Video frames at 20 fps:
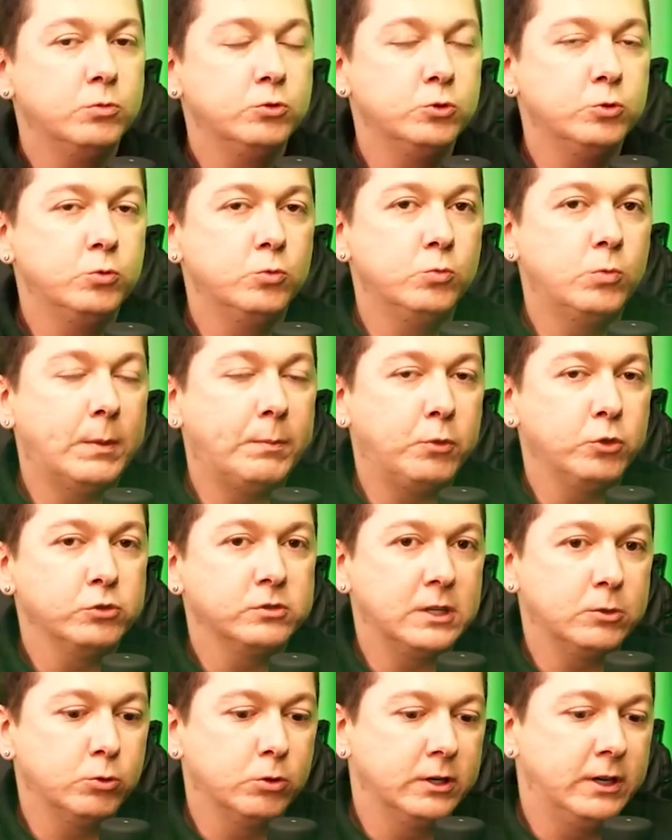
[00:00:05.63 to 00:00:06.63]
de um
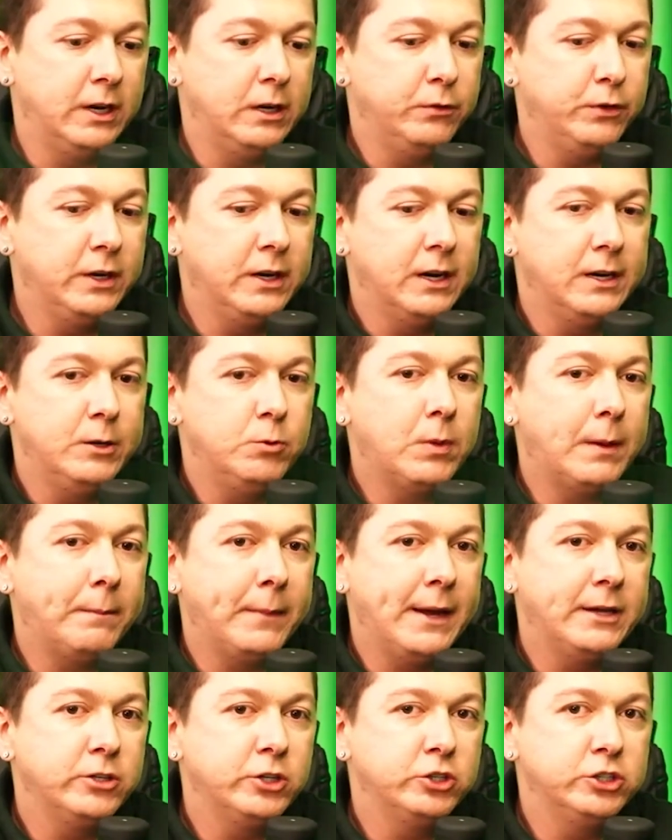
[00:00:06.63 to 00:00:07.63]
apostador, que ele fica ali uma
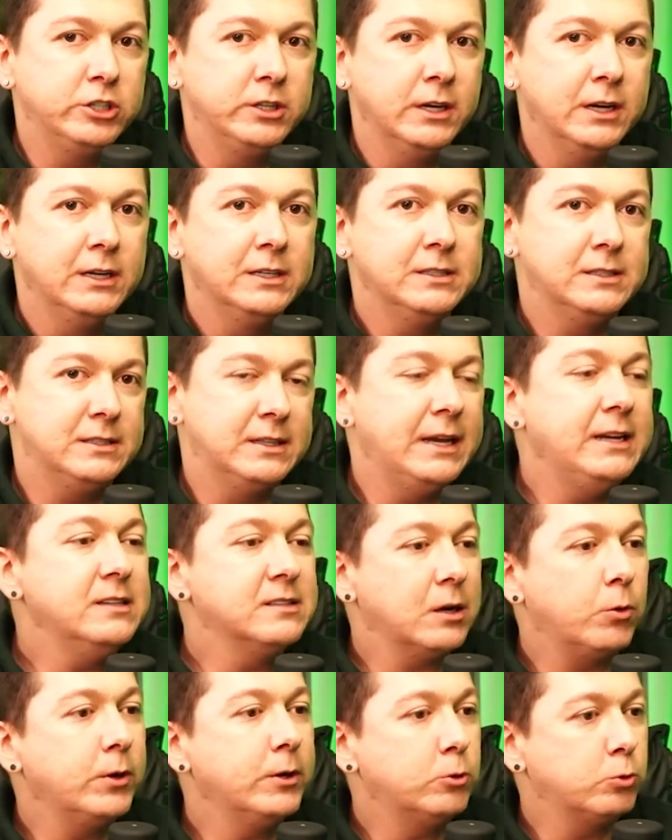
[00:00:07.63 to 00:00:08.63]
média de 6
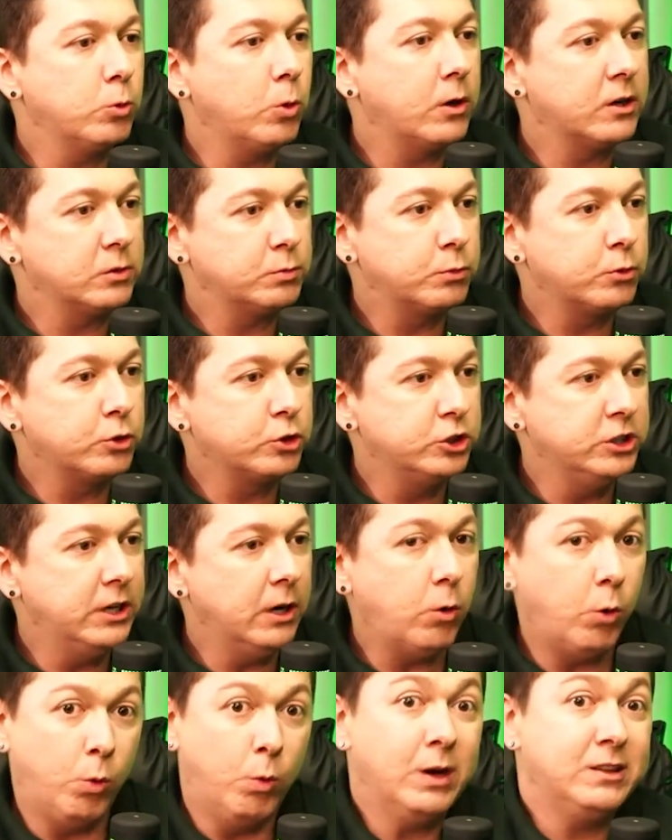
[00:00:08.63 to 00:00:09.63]
a 8 horas por
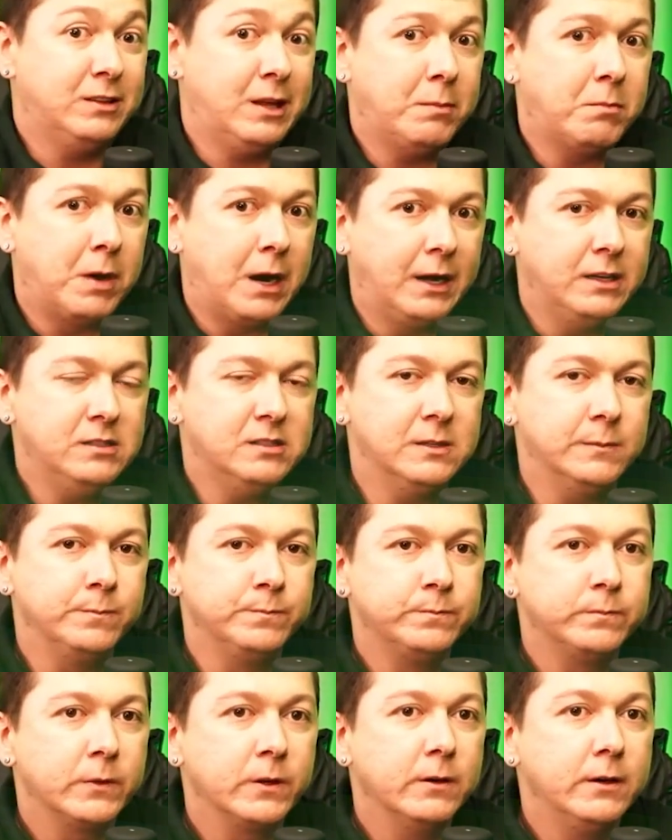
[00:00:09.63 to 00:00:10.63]
dia ou até mais,
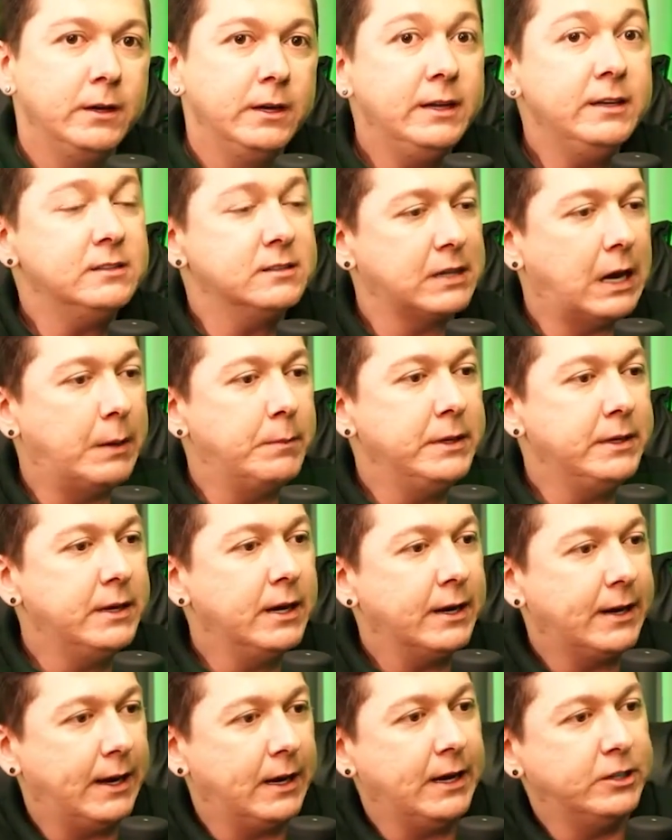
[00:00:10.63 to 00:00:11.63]
e sabe que
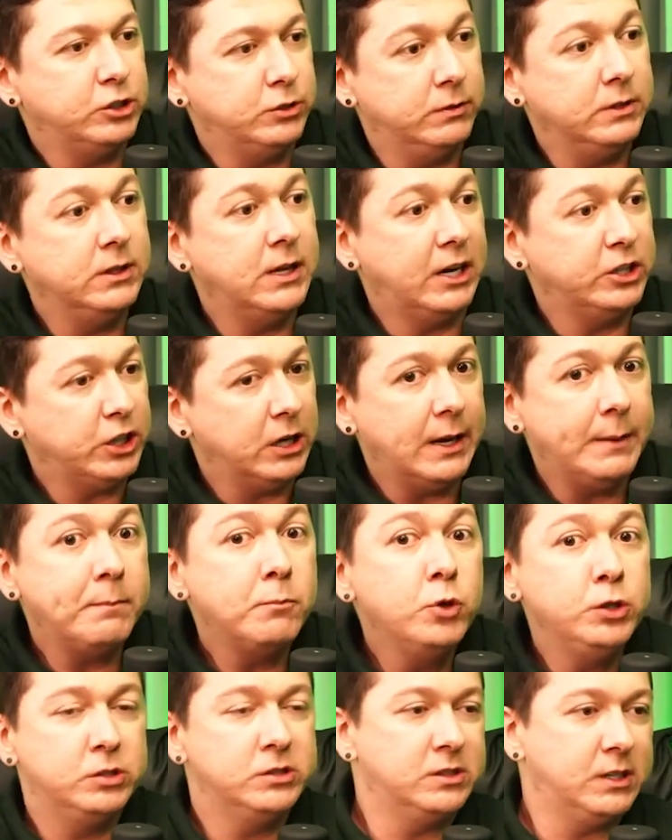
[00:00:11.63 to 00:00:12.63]
aquela atividade ela é
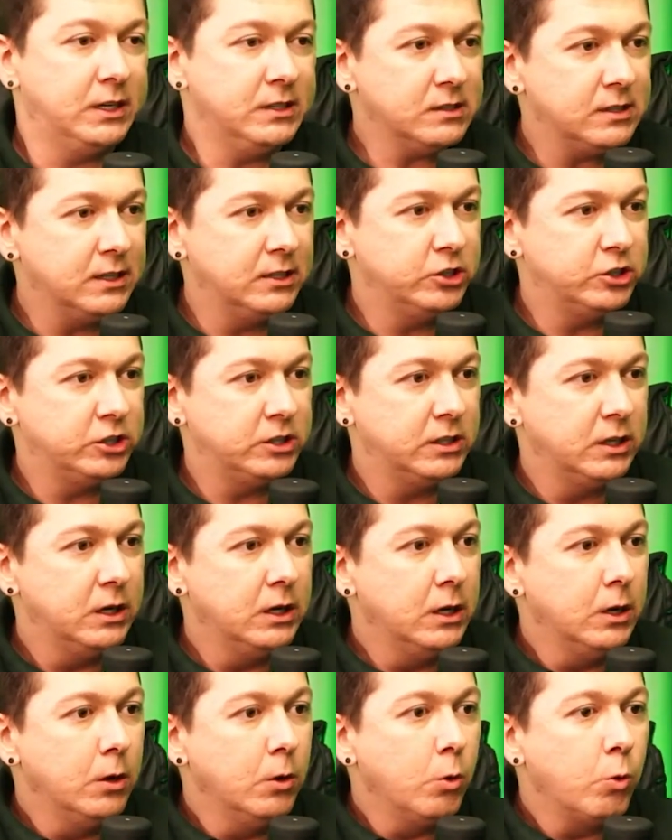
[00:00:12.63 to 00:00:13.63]
muito estressante.
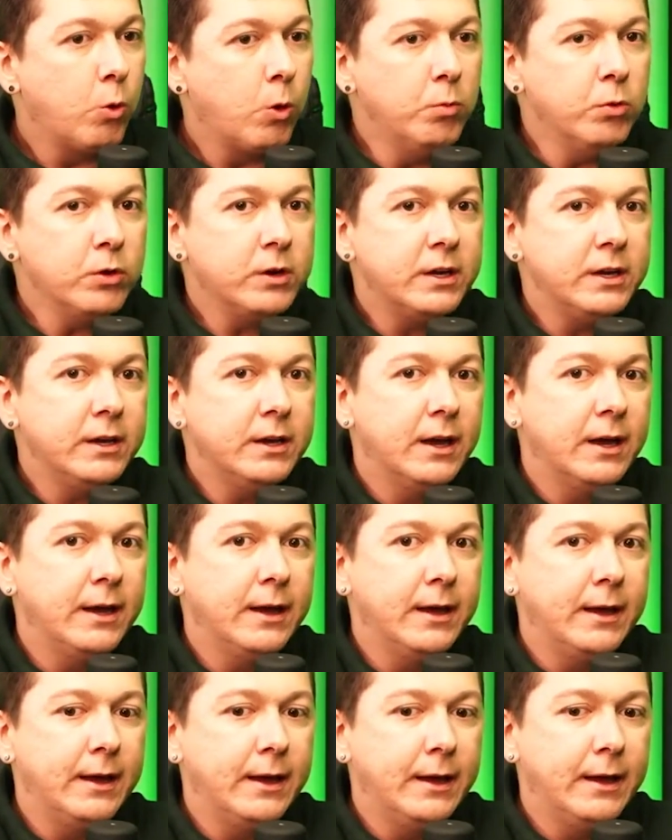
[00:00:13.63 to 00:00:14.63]
Sim. Como que
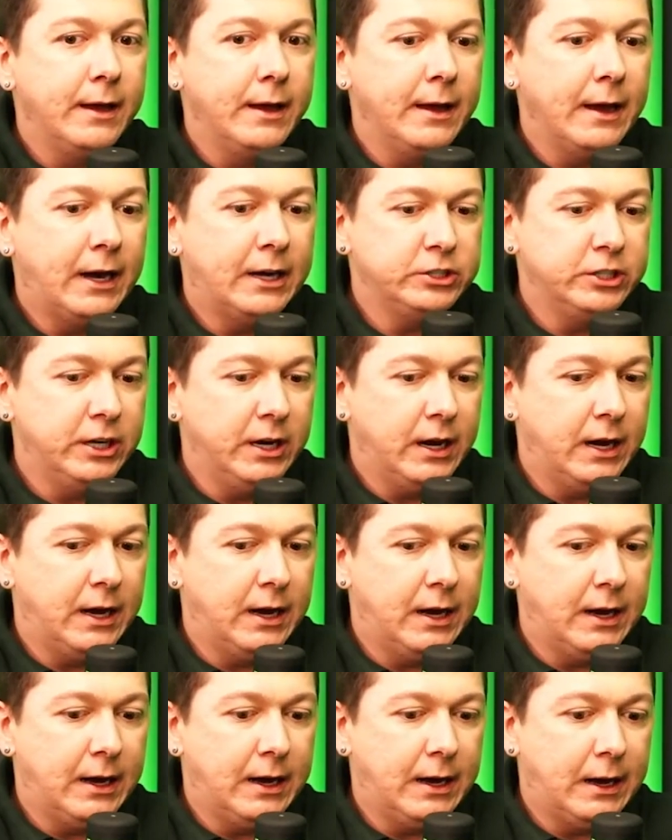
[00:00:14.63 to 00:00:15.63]
é, é,
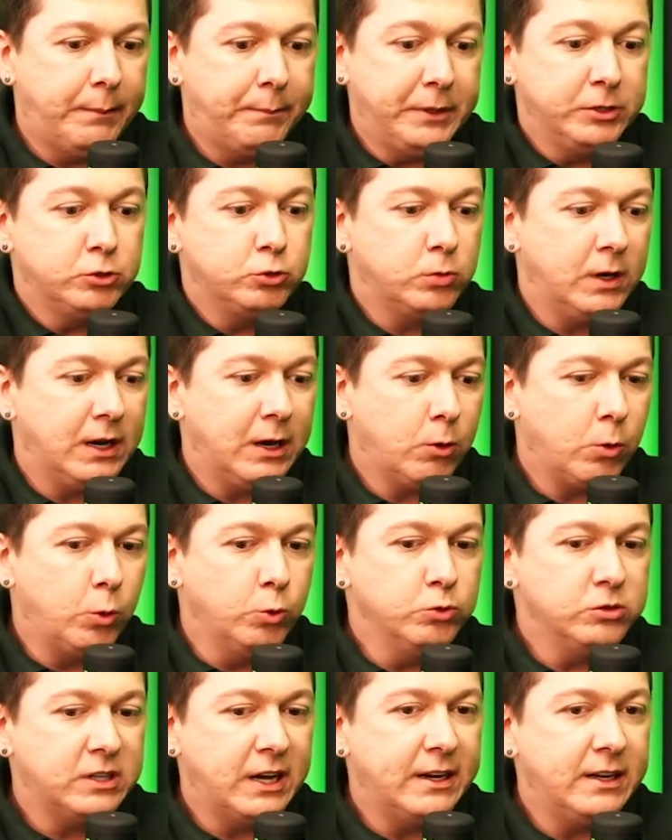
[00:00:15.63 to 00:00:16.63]
a, a, pessoa ela
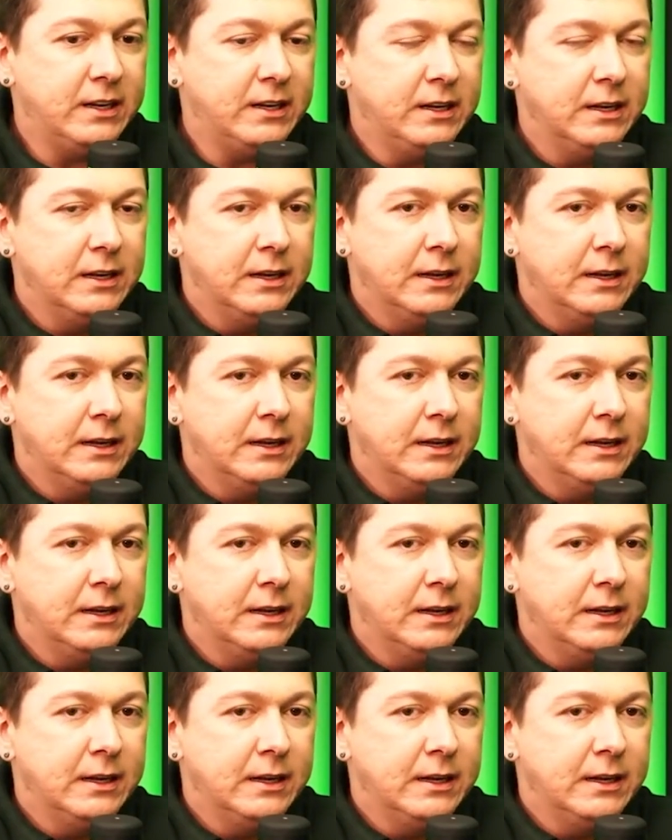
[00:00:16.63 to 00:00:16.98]
consegue